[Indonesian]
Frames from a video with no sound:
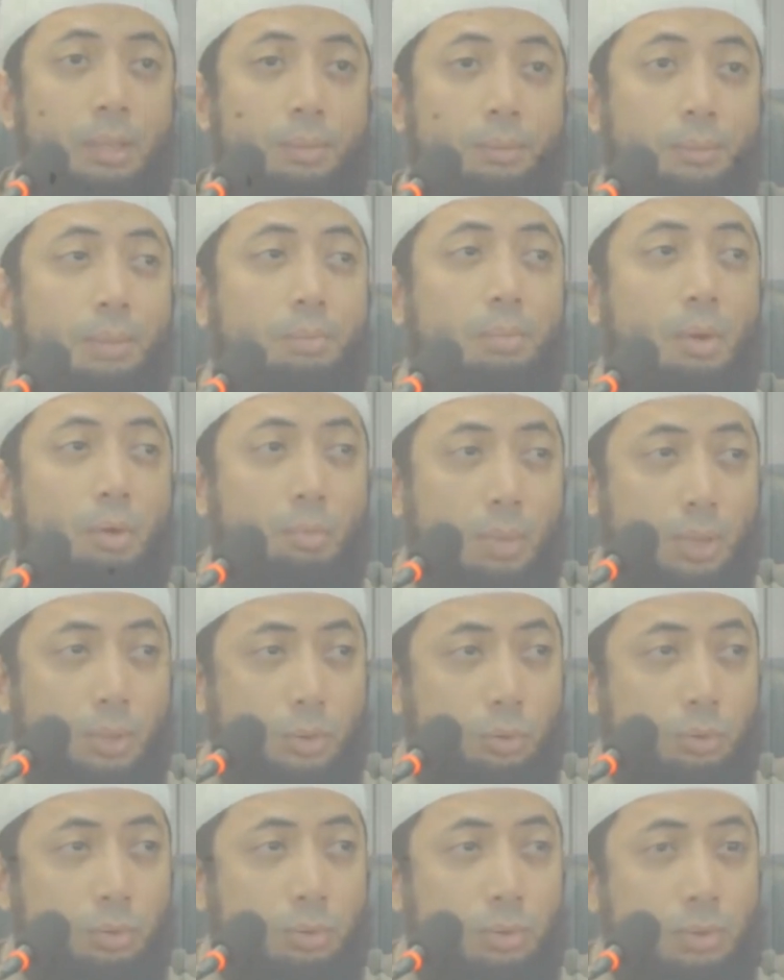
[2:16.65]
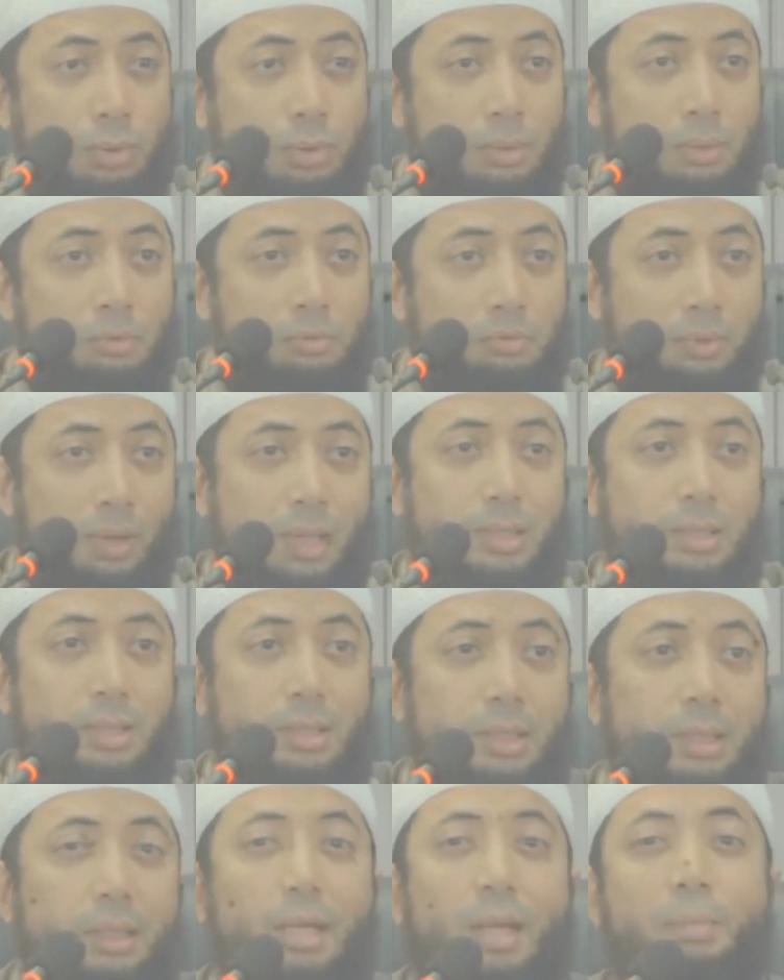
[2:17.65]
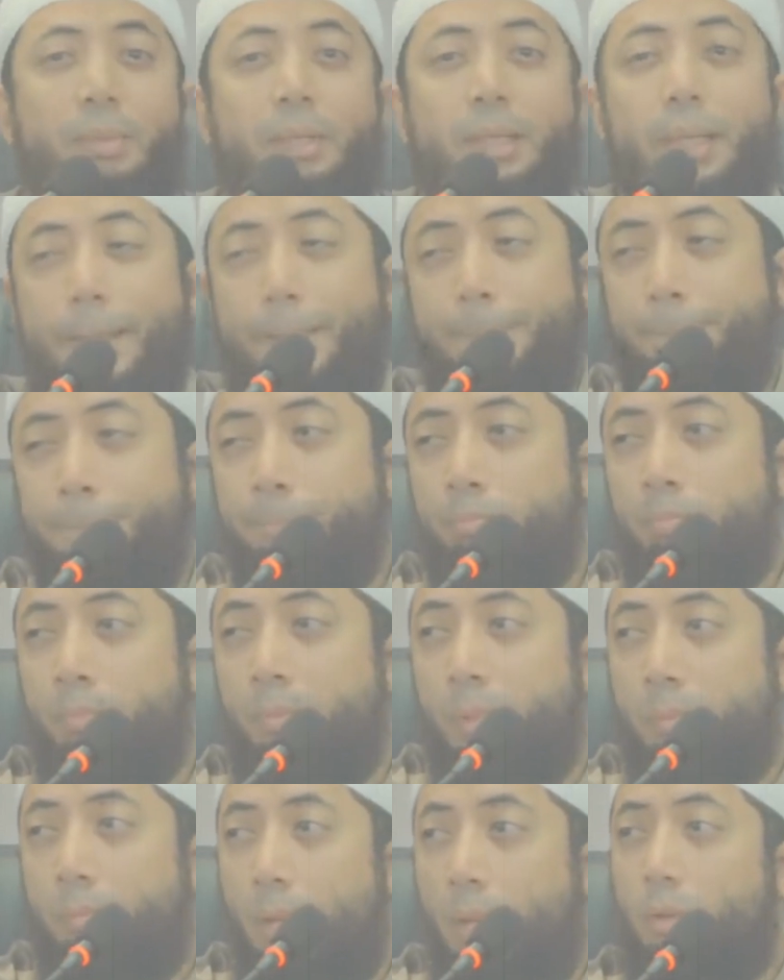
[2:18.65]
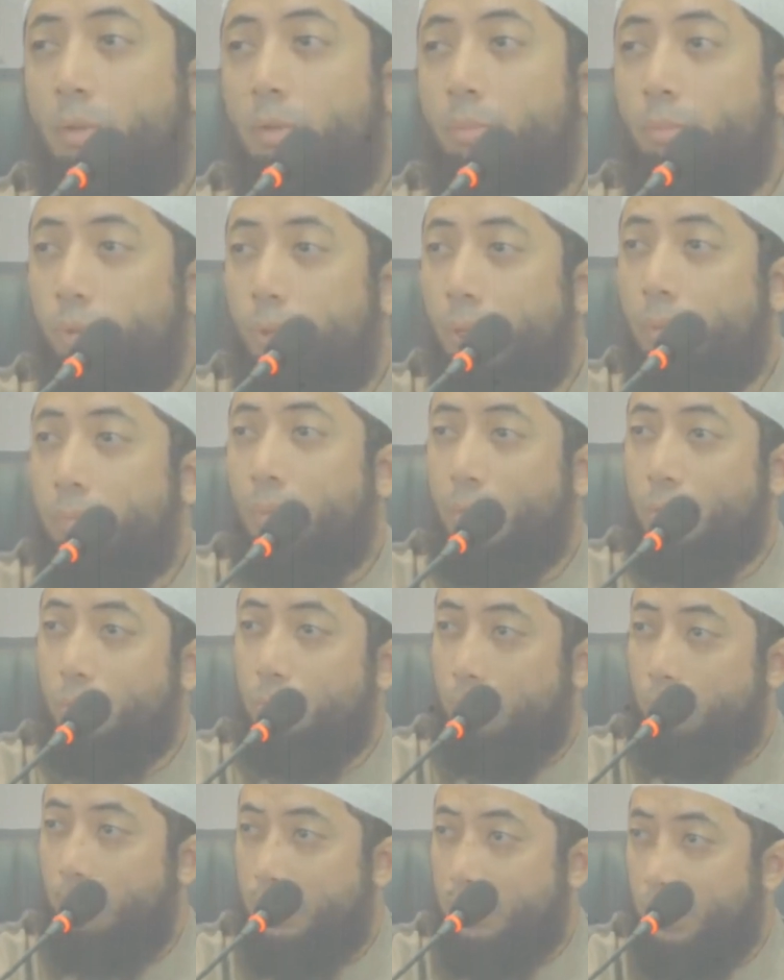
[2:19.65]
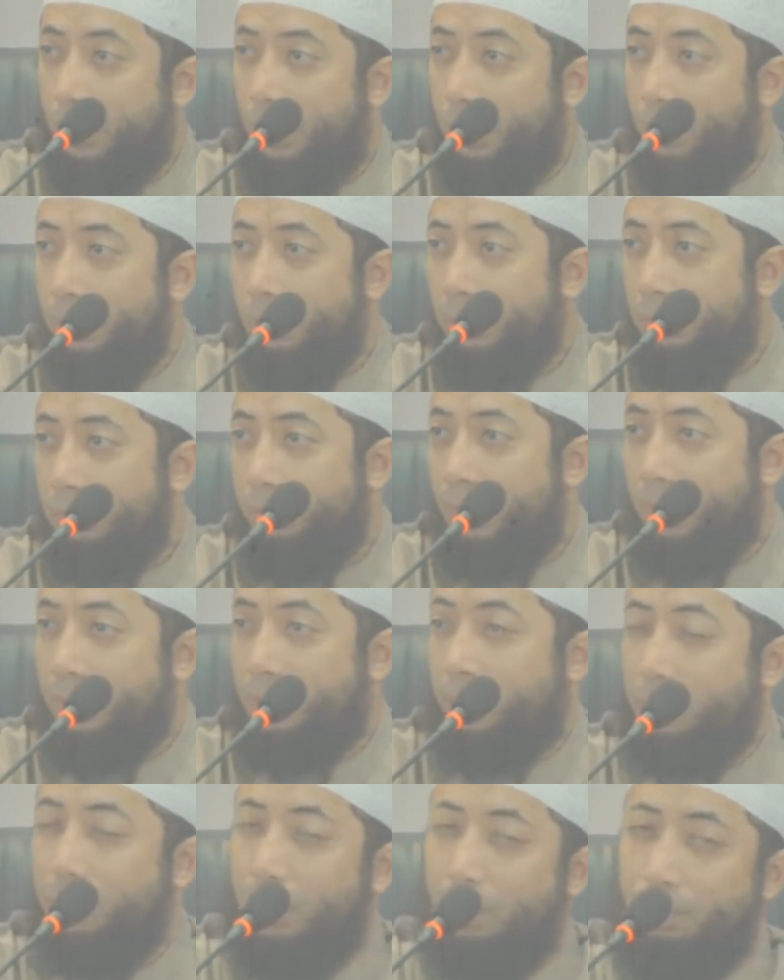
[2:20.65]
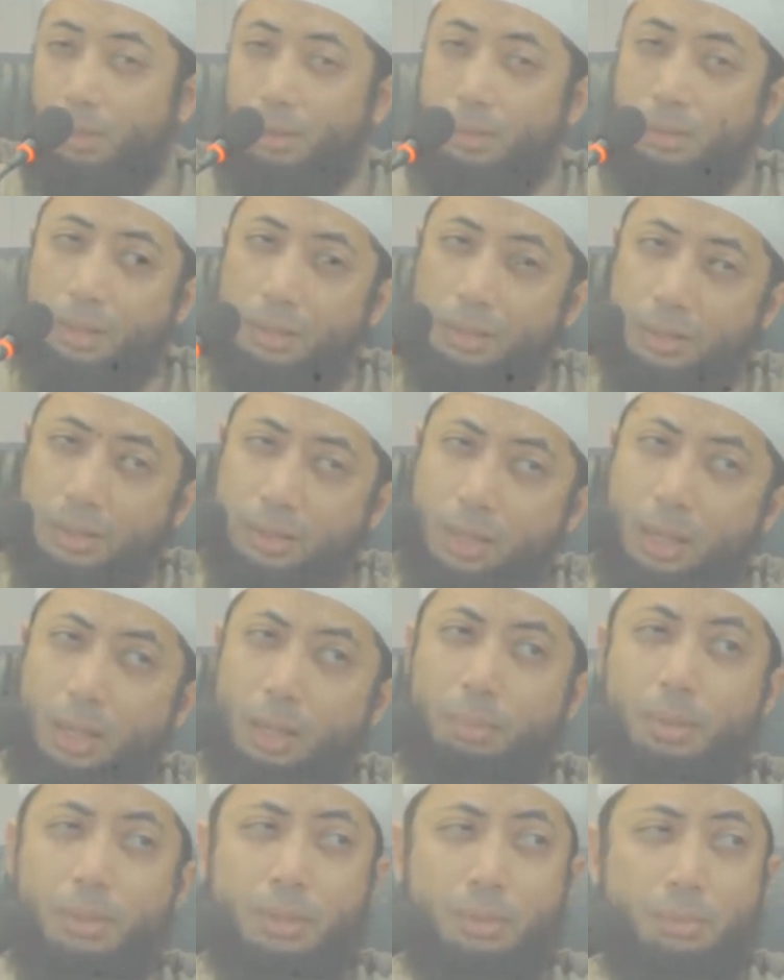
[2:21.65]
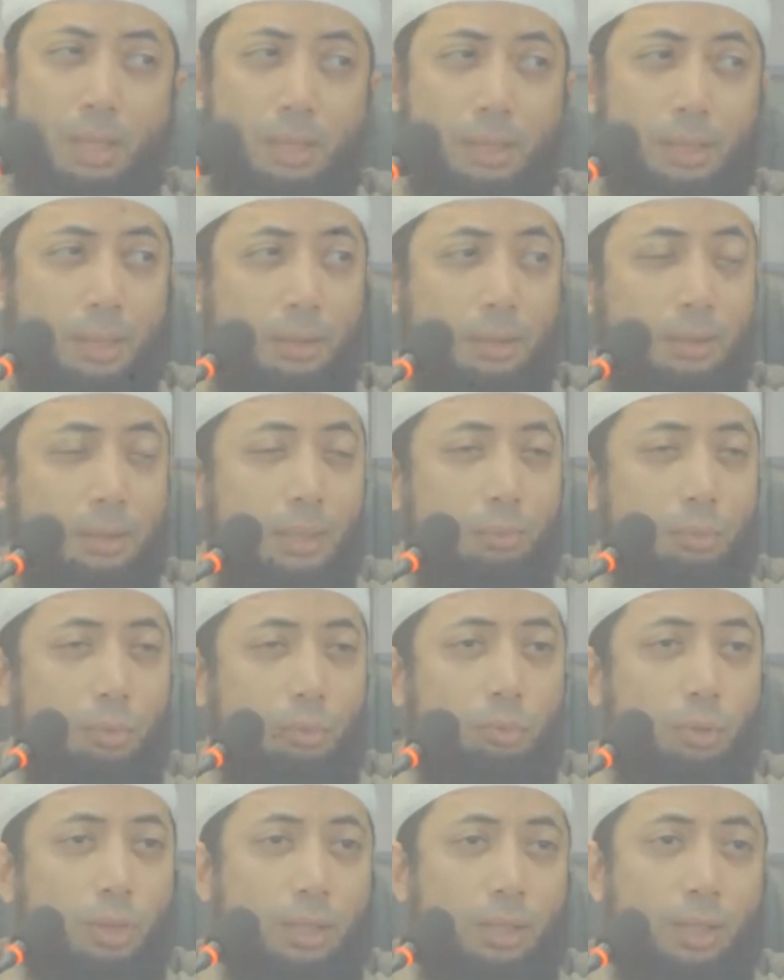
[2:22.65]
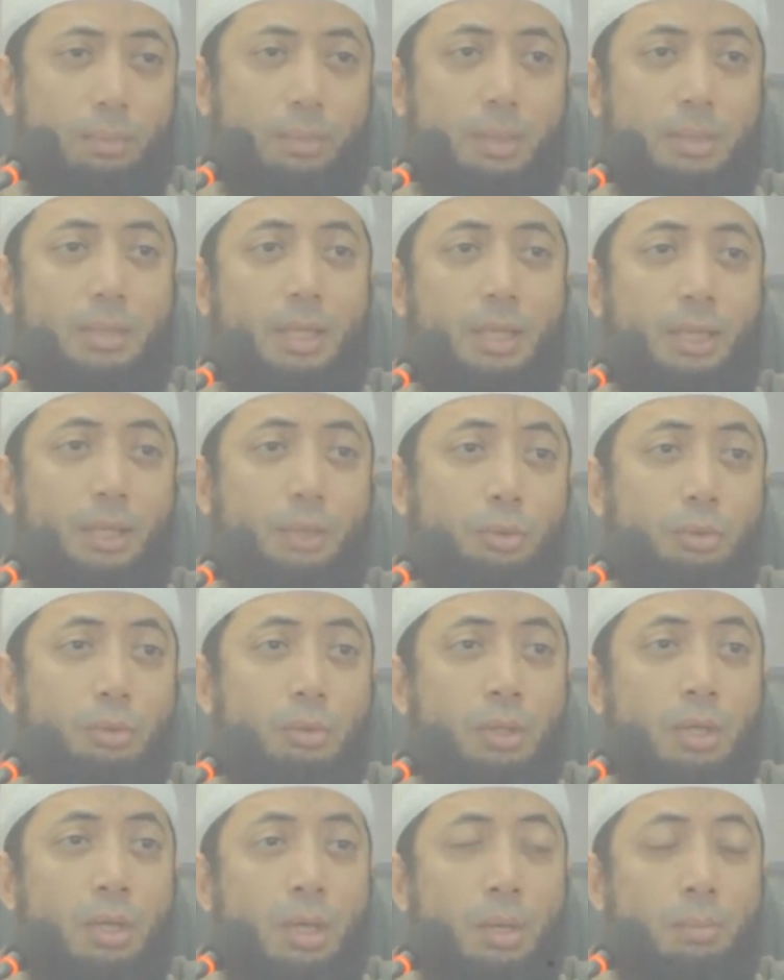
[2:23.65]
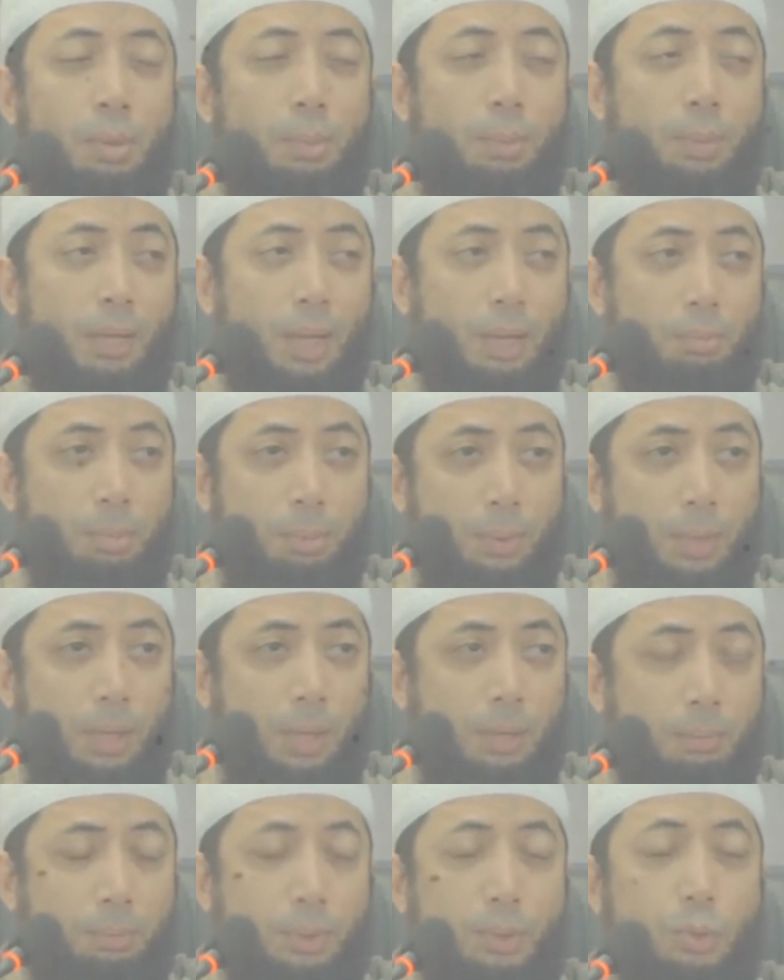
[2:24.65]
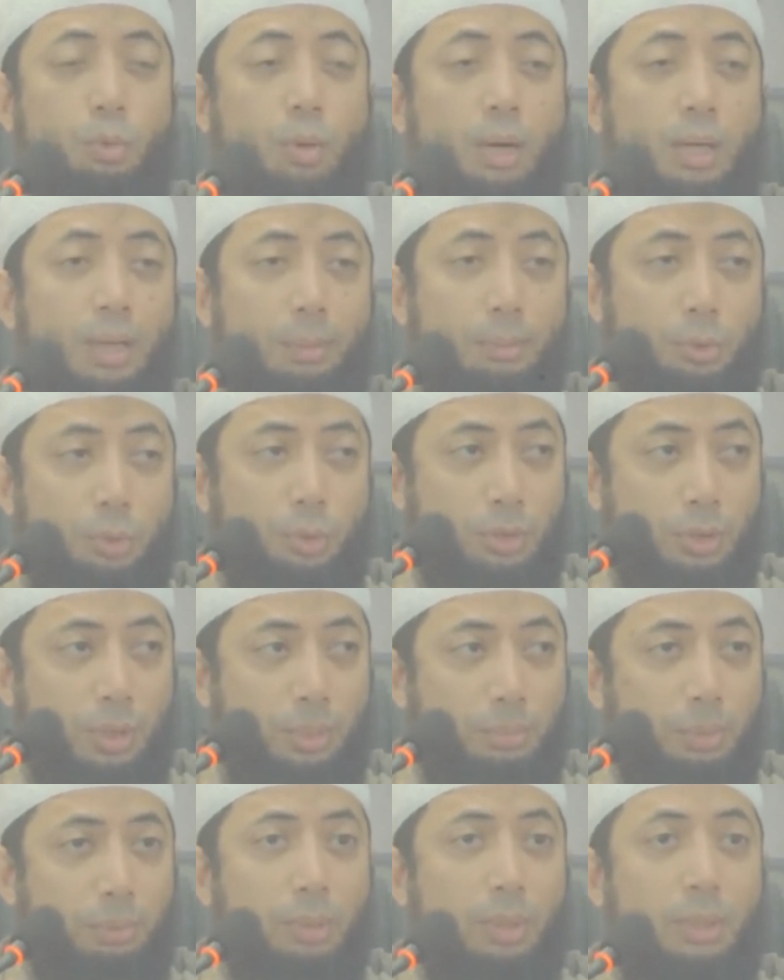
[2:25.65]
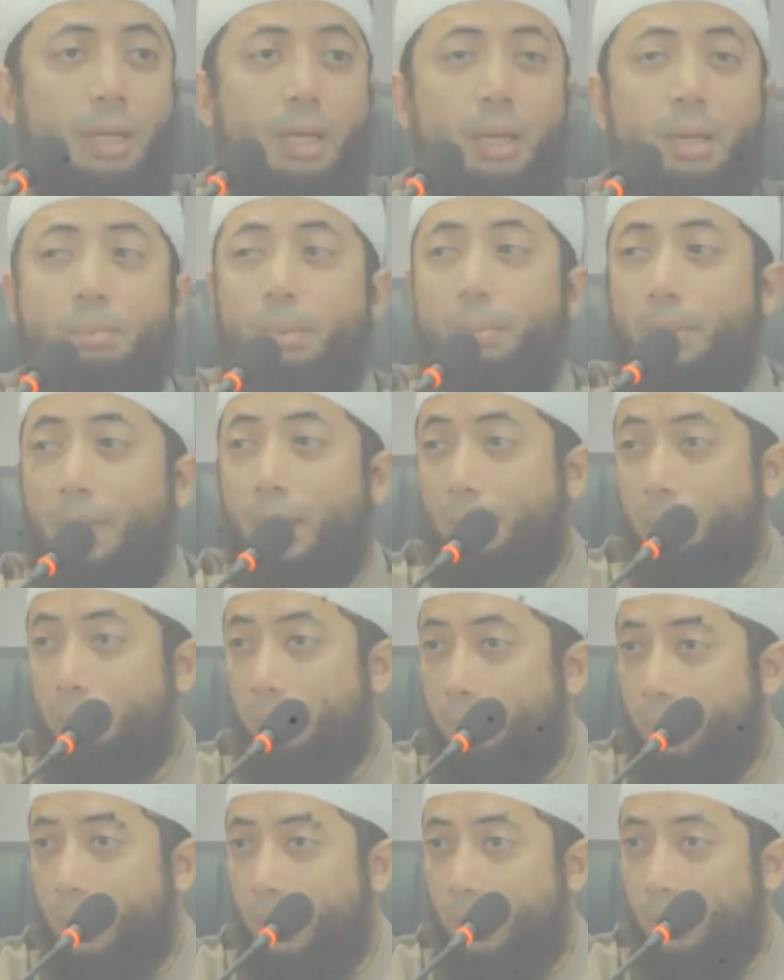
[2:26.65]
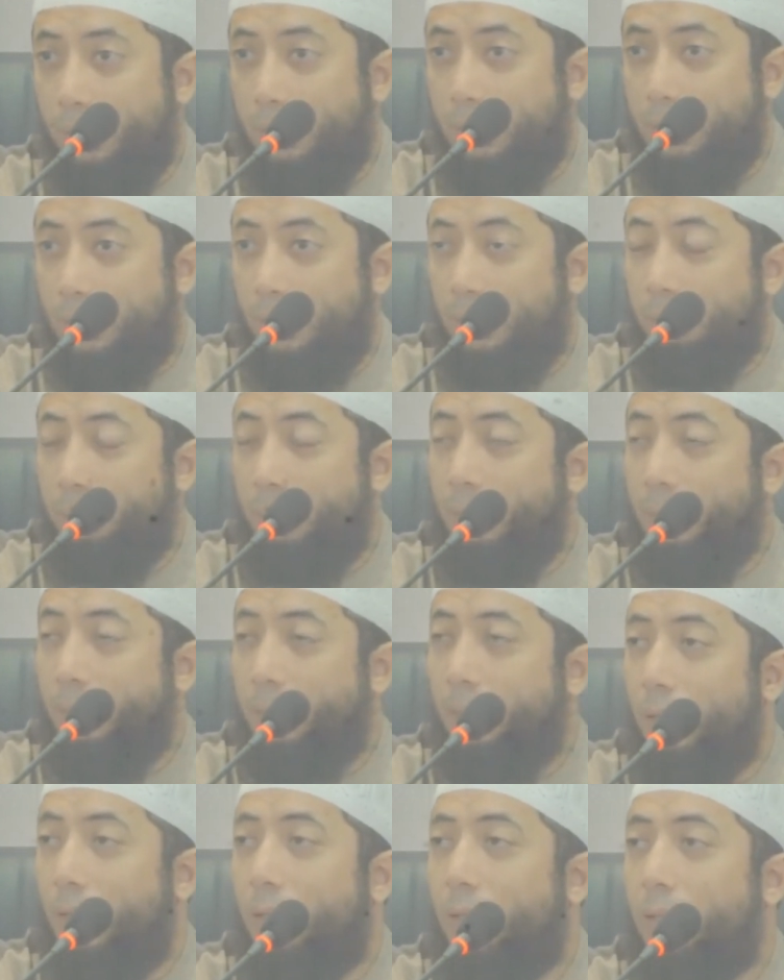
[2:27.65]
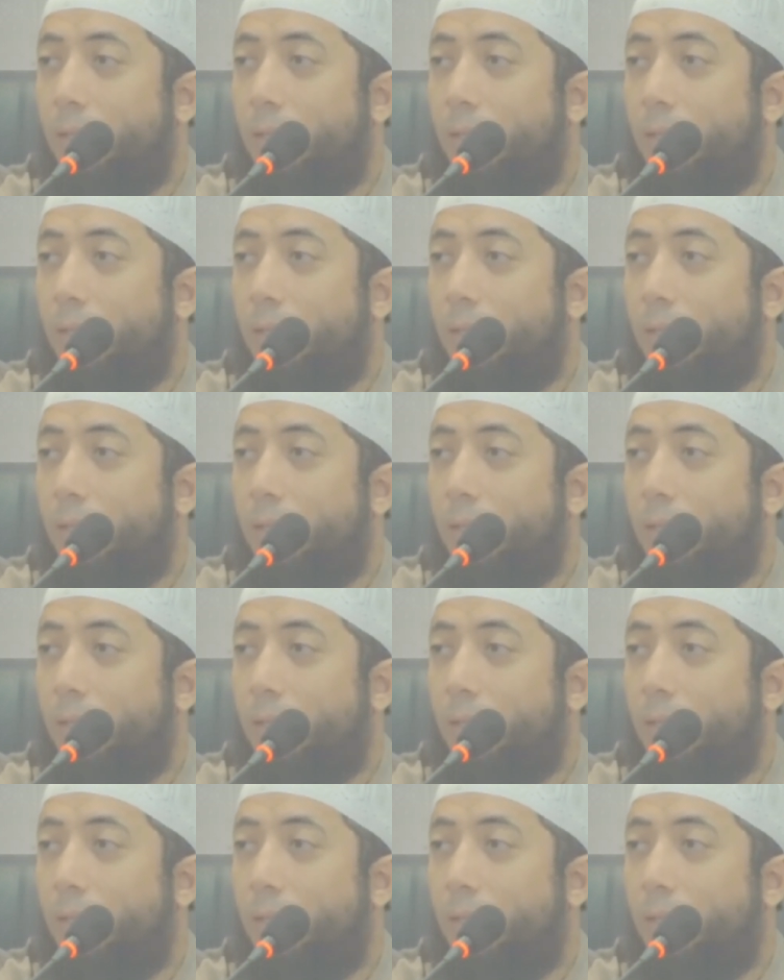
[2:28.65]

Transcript: Kemudian baru masuk fase kenabian. Baru kemudian masuk masalah fase kenabian dan segala macam hal yang lengkap berhubungan dengan masalah itu, peperangan-peperangan perjuangan Nabi SAW di Mekah, peperangan-peperangannya setelah di Madinah